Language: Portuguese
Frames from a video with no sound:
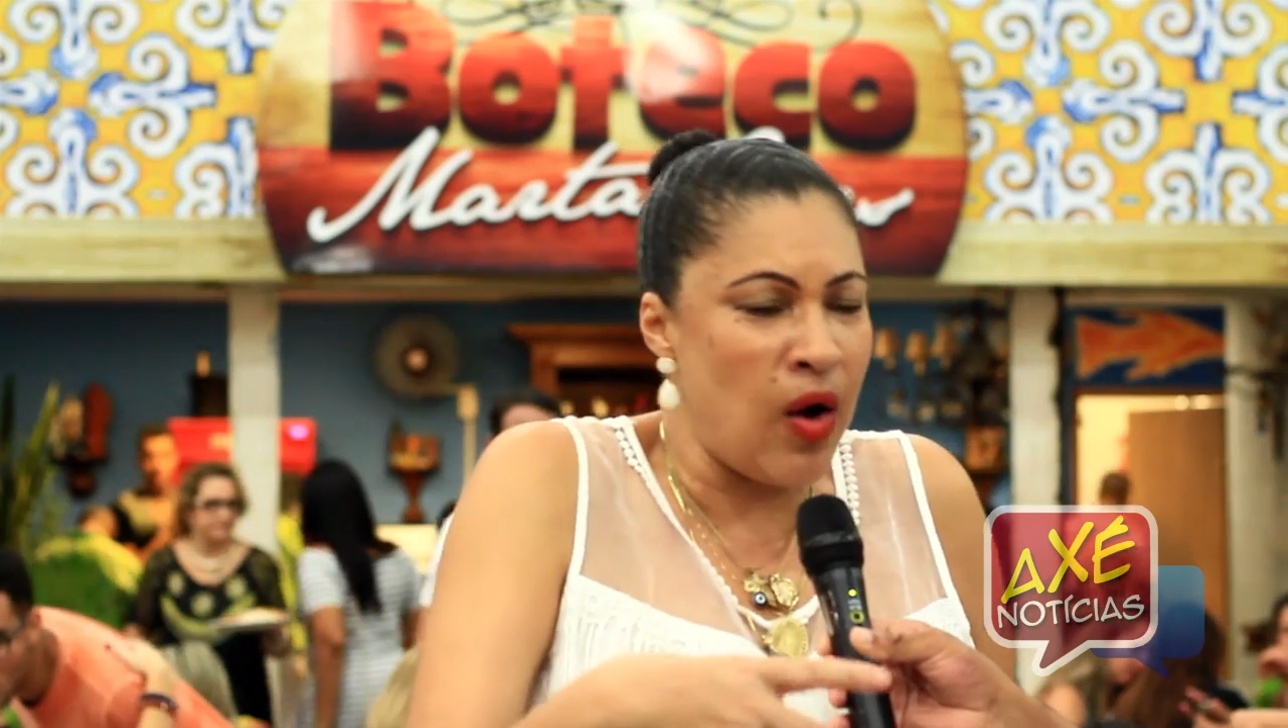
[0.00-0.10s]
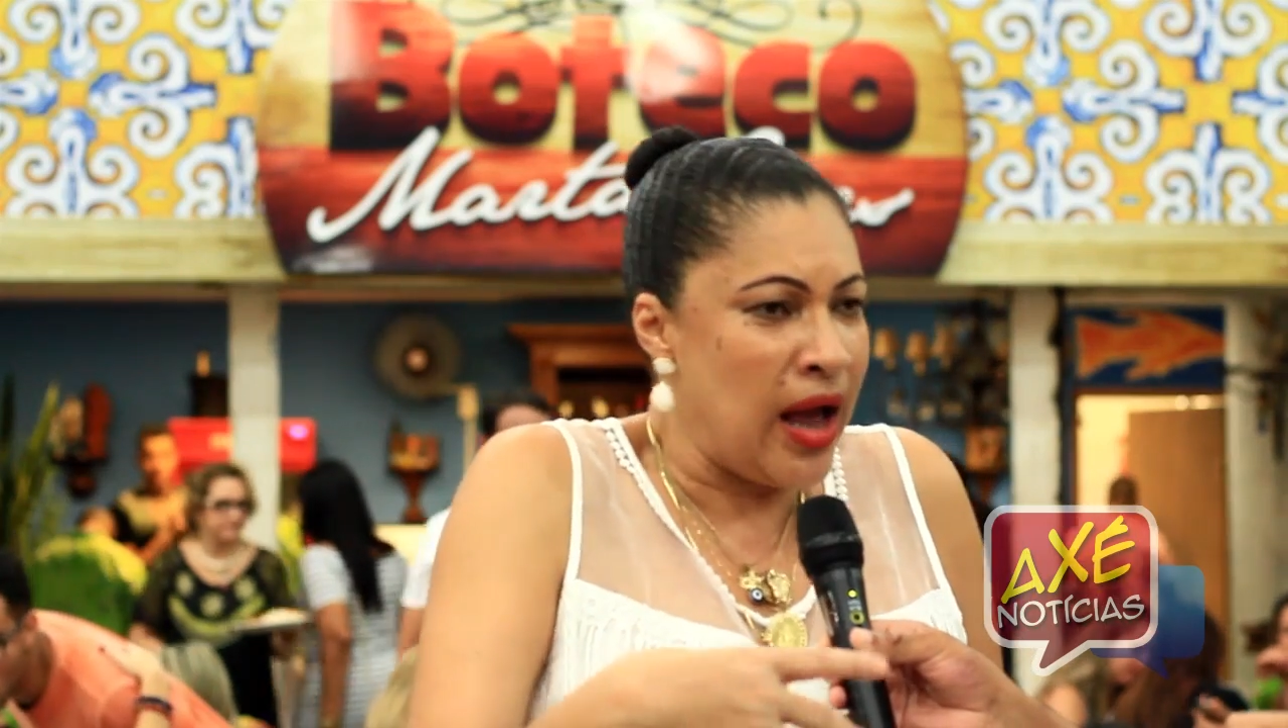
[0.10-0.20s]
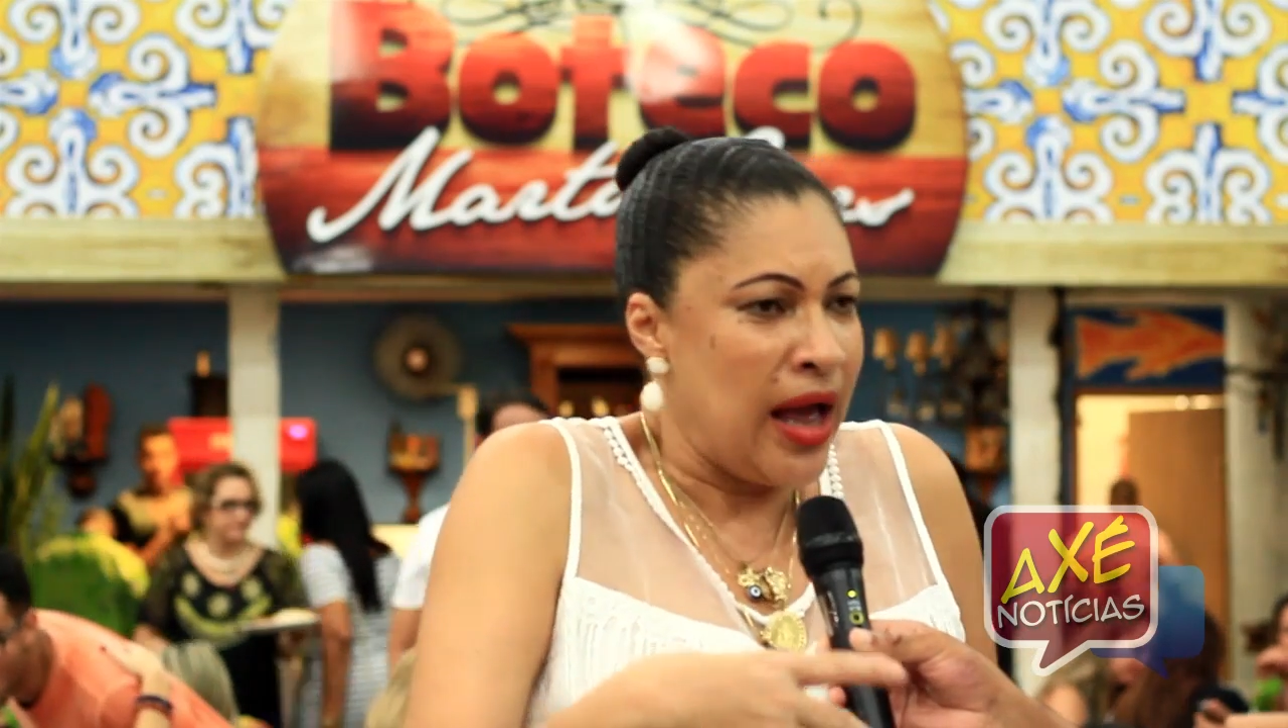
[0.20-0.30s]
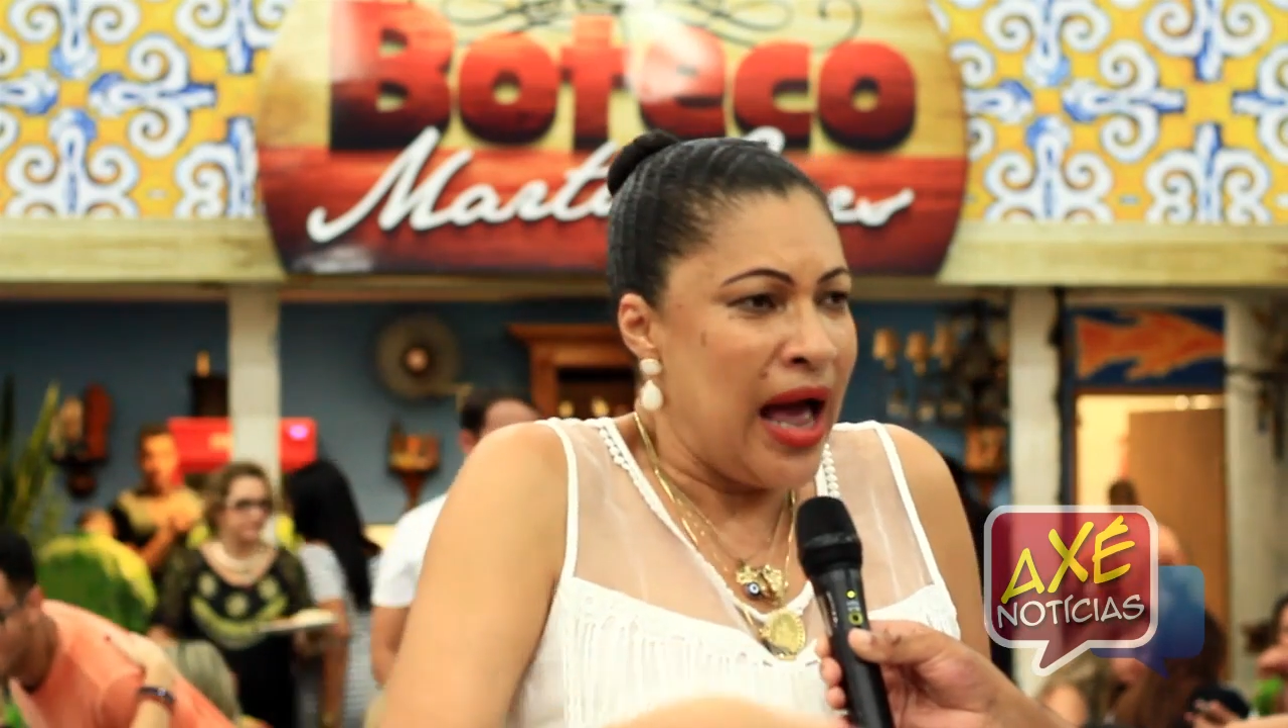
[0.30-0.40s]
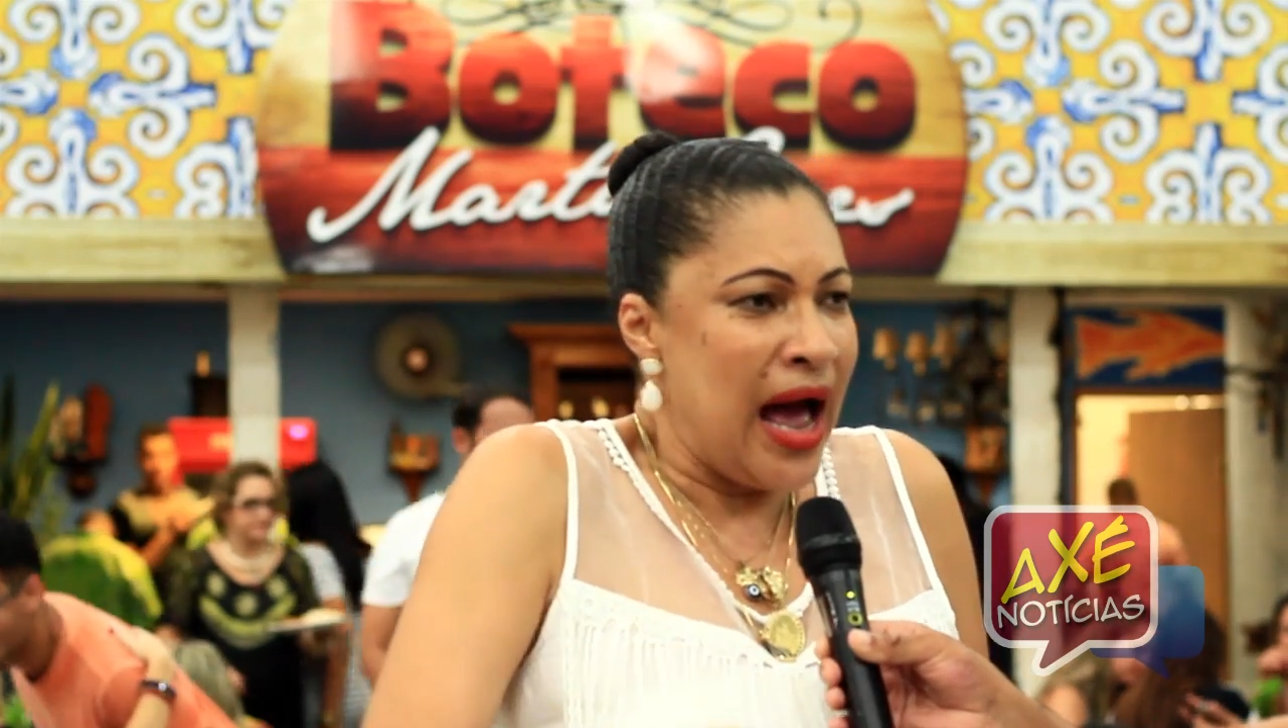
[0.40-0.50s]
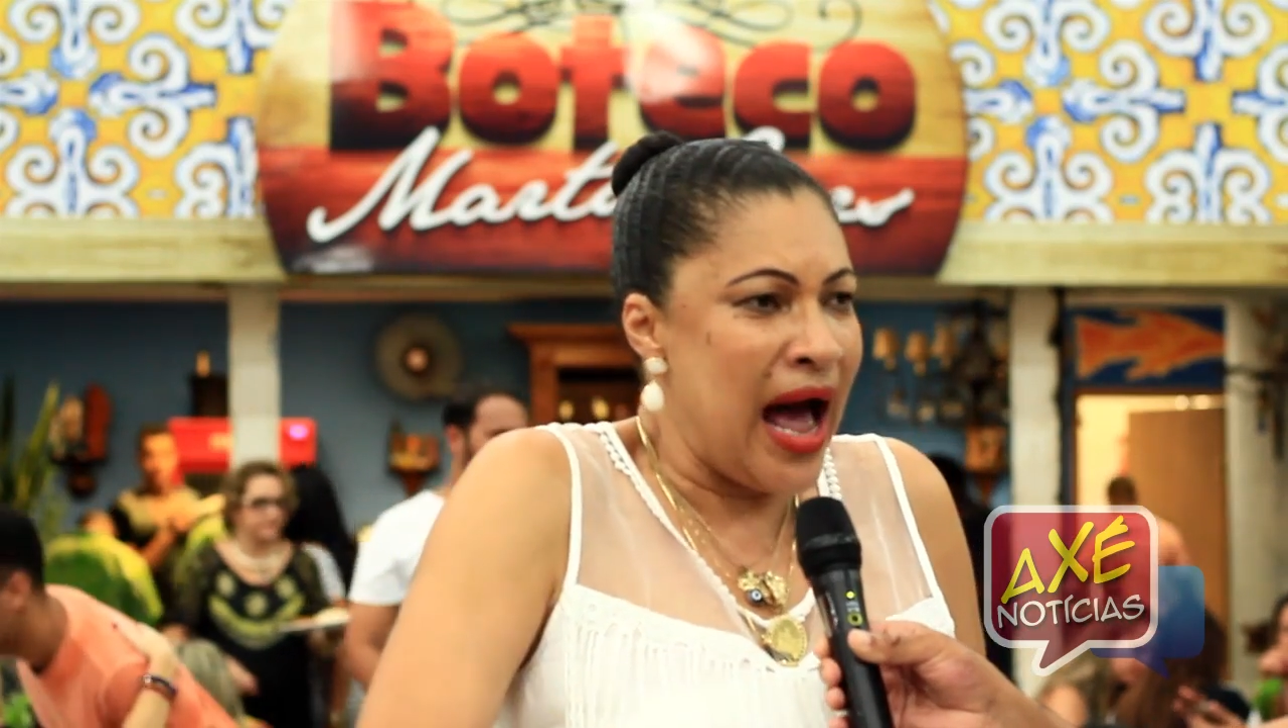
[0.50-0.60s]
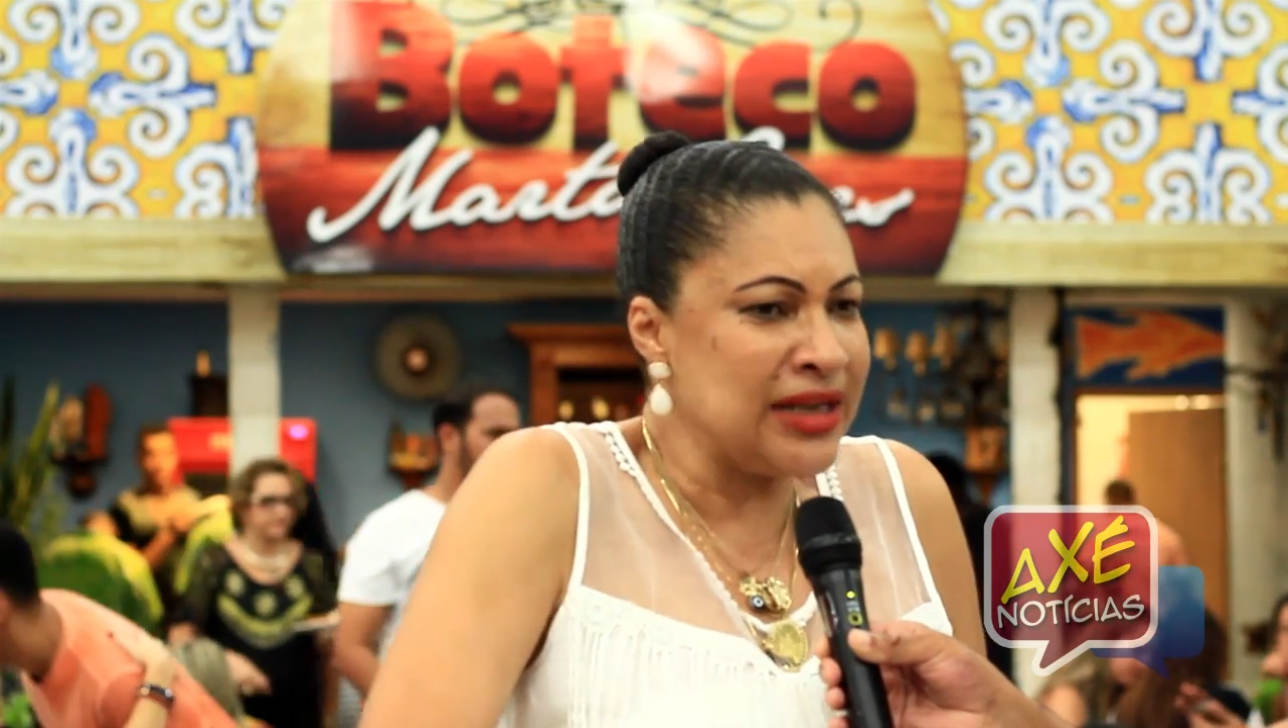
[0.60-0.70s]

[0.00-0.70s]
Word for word: ó,